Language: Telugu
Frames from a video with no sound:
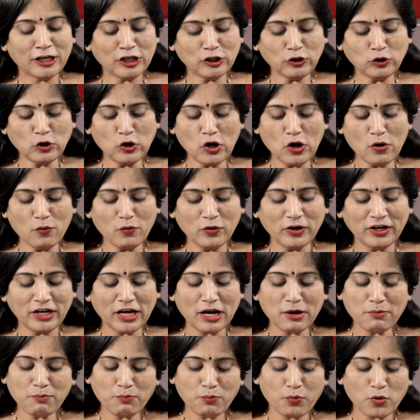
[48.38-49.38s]
ఇందులో
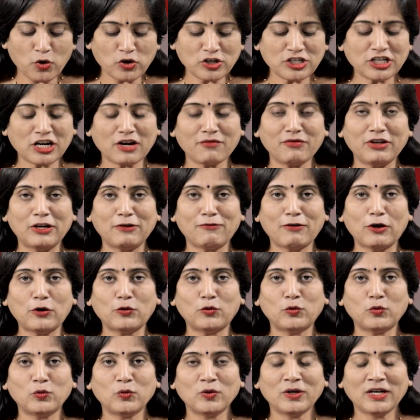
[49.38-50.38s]
ఉండే పోషక
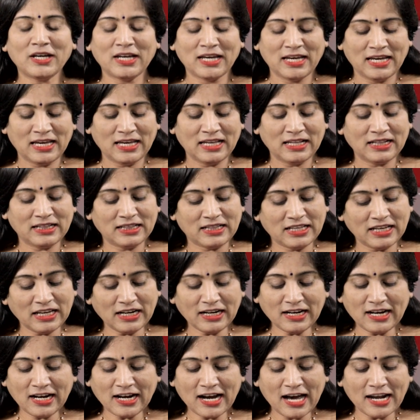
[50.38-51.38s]
విలువలు
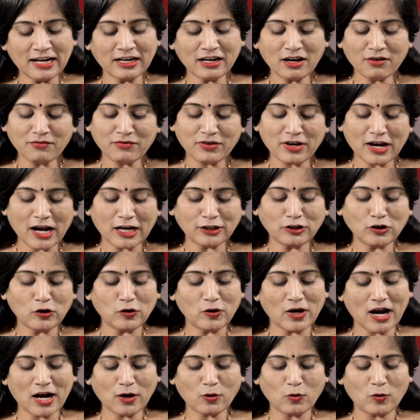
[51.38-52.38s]
దీర్ఘకాలిక
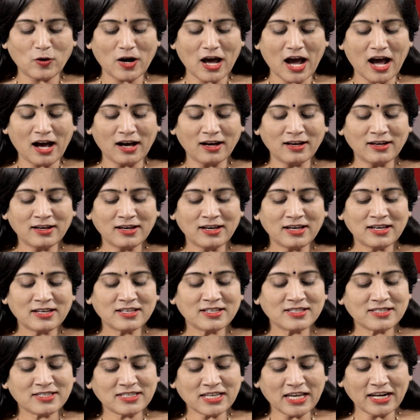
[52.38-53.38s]
వ్యాధులు రాకుండా
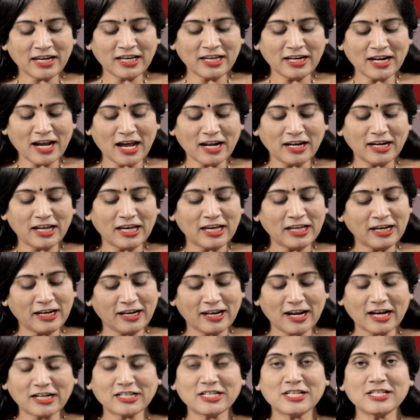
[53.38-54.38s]
శరీరాన్ని
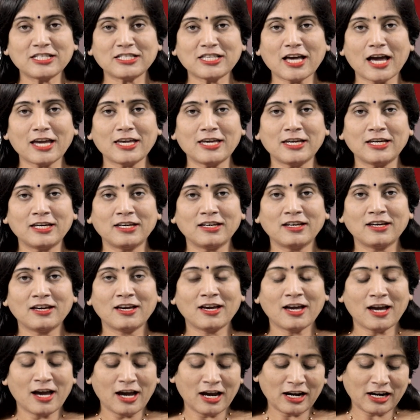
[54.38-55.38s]
రక్షిస్తాయి
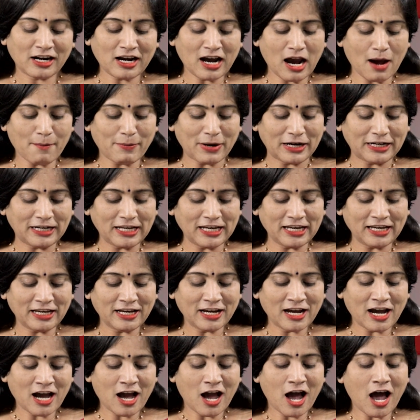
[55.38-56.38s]
కాబట్టి
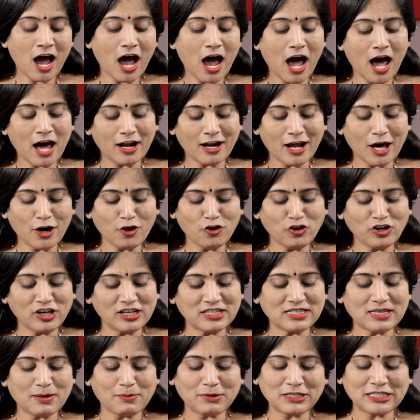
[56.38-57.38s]

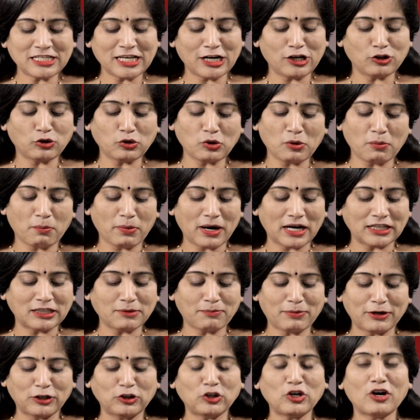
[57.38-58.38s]
అనారోగ్య సమస్యలతో
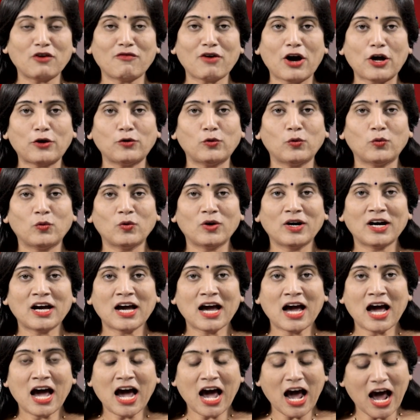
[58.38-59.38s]
బాధపడుతున్న వారు
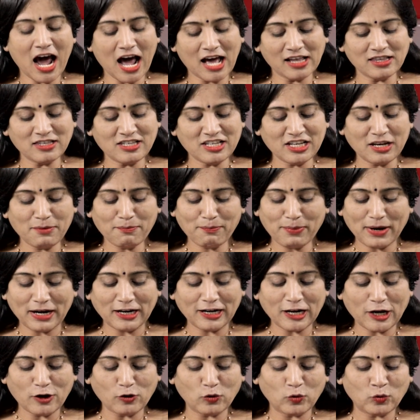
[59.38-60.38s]
అంజీర్
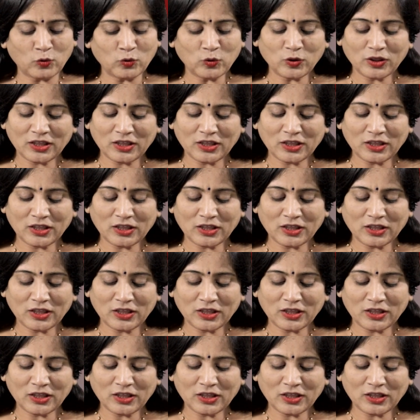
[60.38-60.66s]
పండ్లను